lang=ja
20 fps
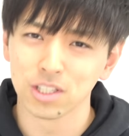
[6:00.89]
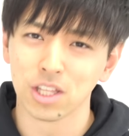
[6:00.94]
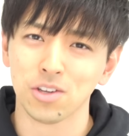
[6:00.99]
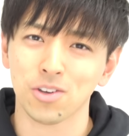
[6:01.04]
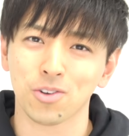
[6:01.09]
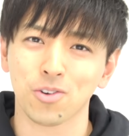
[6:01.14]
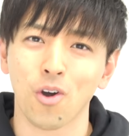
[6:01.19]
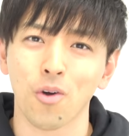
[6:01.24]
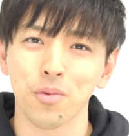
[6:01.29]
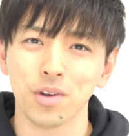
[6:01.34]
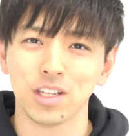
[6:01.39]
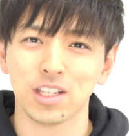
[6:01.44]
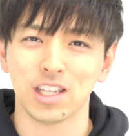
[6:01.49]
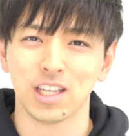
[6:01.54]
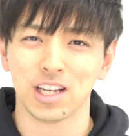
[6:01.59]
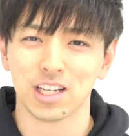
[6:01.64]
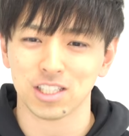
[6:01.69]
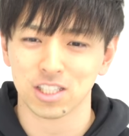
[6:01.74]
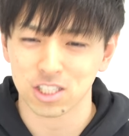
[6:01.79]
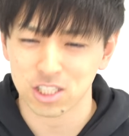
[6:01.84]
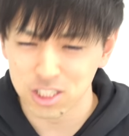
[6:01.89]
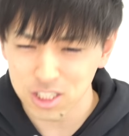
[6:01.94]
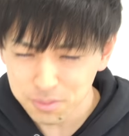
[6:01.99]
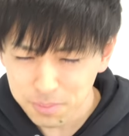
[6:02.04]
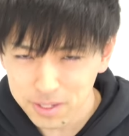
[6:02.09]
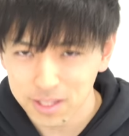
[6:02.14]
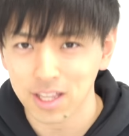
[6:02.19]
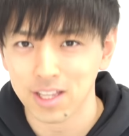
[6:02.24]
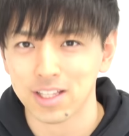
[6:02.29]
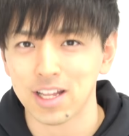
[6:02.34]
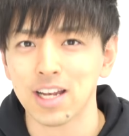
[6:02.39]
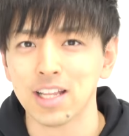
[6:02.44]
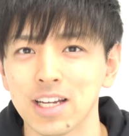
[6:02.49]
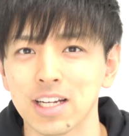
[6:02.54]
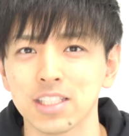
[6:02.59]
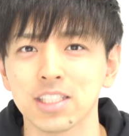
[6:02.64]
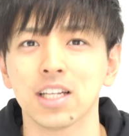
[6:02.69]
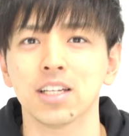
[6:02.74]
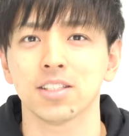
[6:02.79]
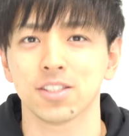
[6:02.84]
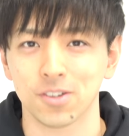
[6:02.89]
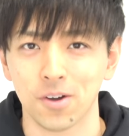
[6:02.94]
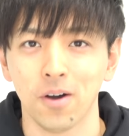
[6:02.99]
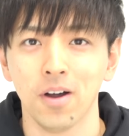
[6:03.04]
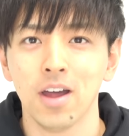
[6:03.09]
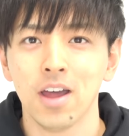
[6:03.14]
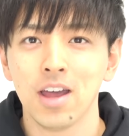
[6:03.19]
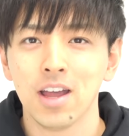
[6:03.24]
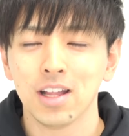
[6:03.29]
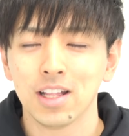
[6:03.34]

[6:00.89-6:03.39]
ていうコミュニティが全てにりがちなんですよ。